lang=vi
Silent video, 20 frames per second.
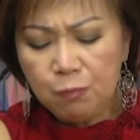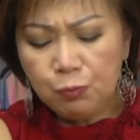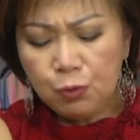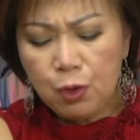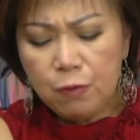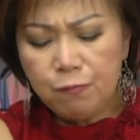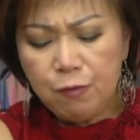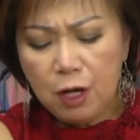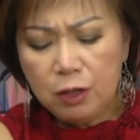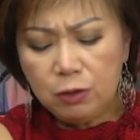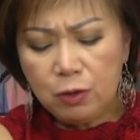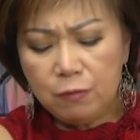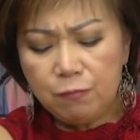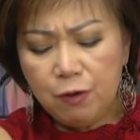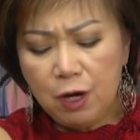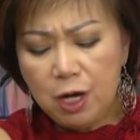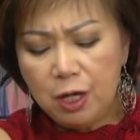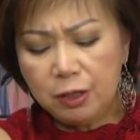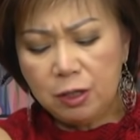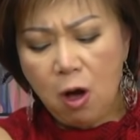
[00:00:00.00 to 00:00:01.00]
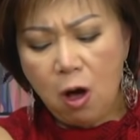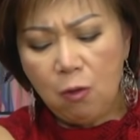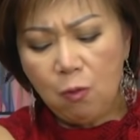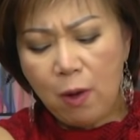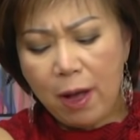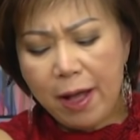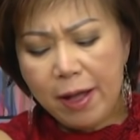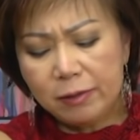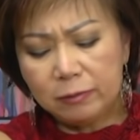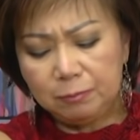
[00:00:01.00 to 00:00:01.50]
tuyệt vời tuyệt vời ngon
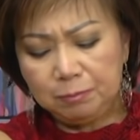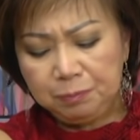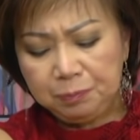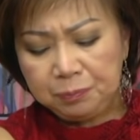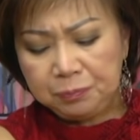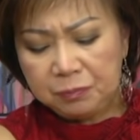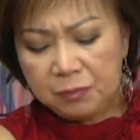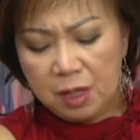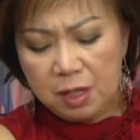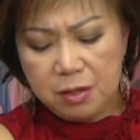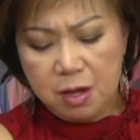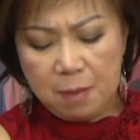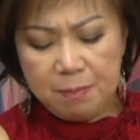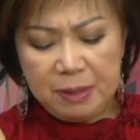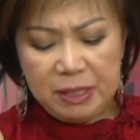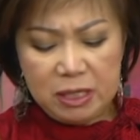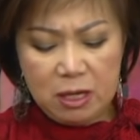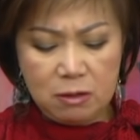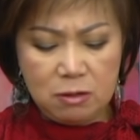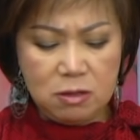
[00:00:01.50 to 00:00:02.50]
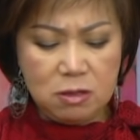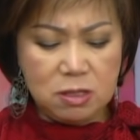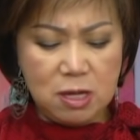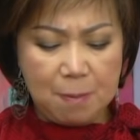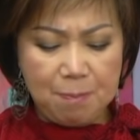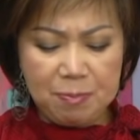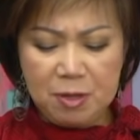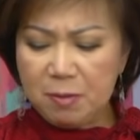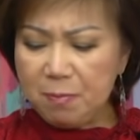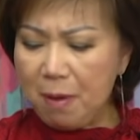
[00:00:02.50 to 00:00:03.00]
quá bây giờ mình thử
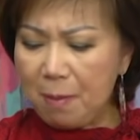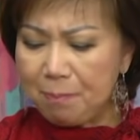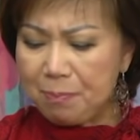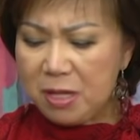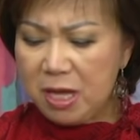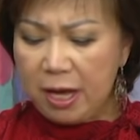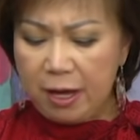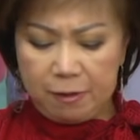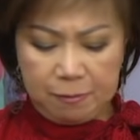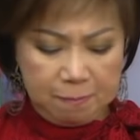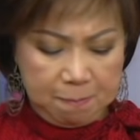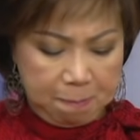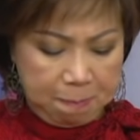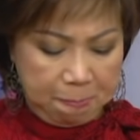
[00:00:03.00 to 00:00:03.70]
chấm nước mắm nha